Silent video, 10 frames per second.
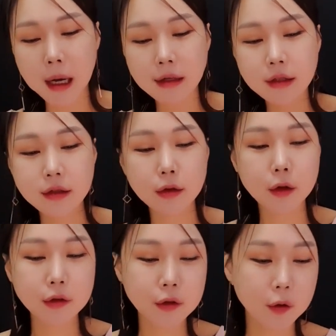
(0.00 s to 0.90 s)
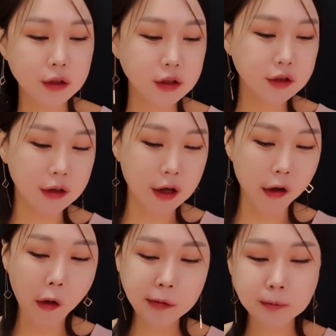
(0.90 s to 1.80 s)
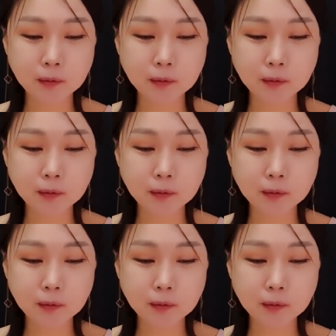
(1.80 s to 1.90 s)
많이 들어있는 것 같진 않아요.